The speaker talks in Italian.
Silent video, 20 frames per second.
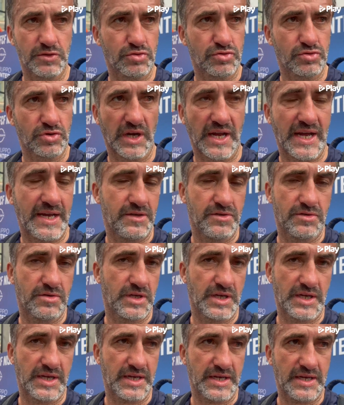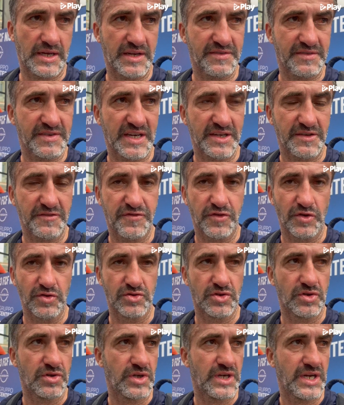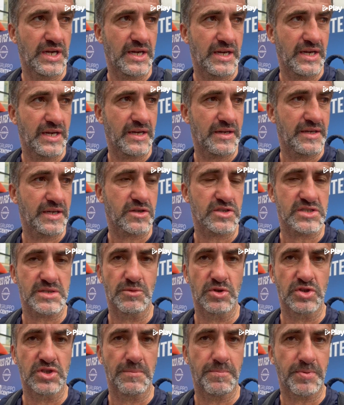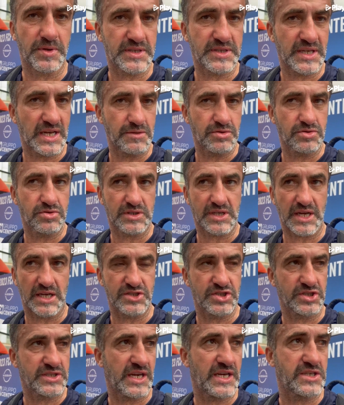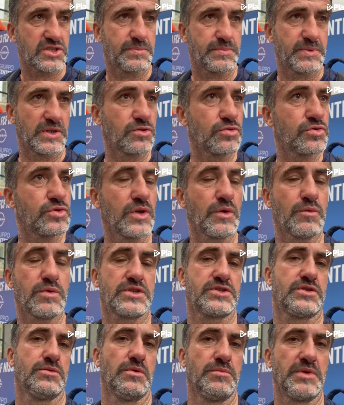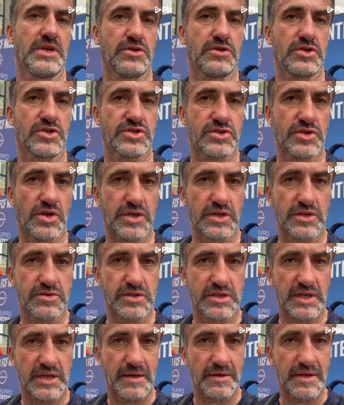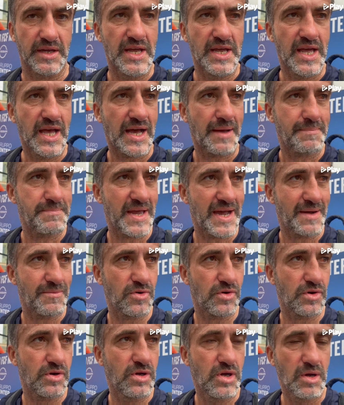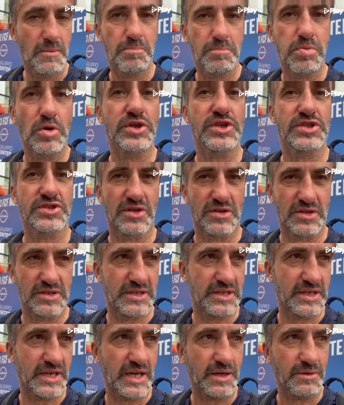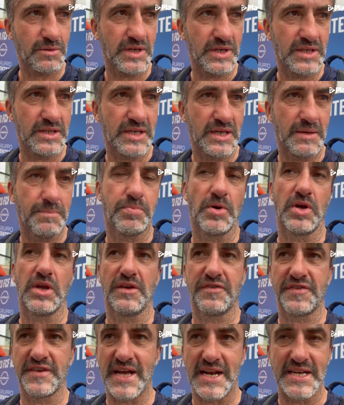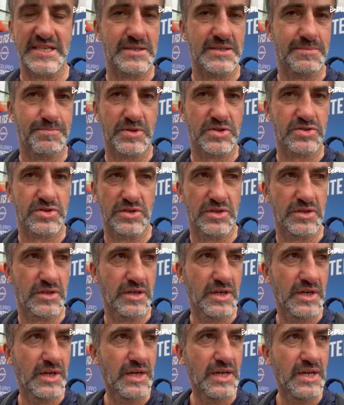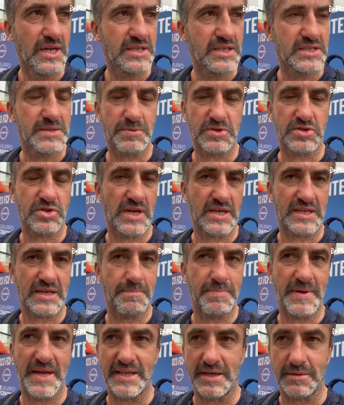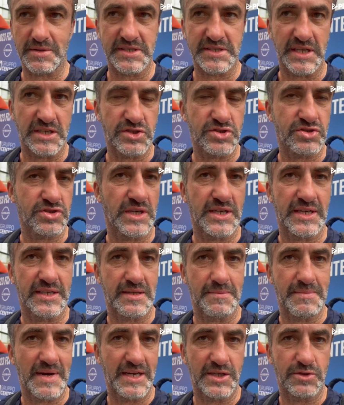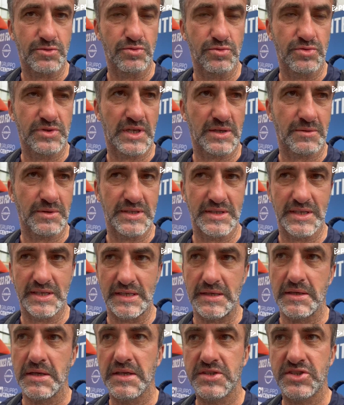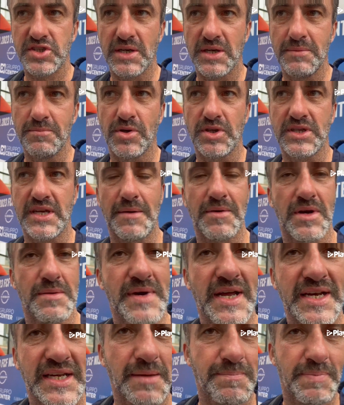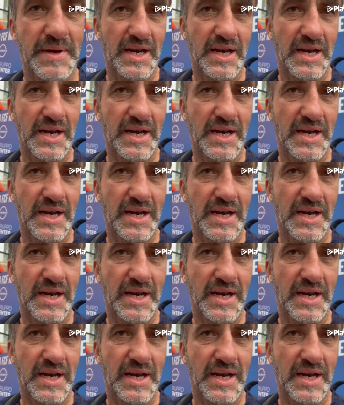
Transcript: tutto l'anno e arrivare in fondo è una cosa molto importante per tutto il calcio italiano, soprattutto in questo momento storico che abbiamo pochi soldi e quindi poi le finali si possono, si possono anche perdere, quest'anno ci sono andate male tutte, quindi ci rimbocchiamo le maniche per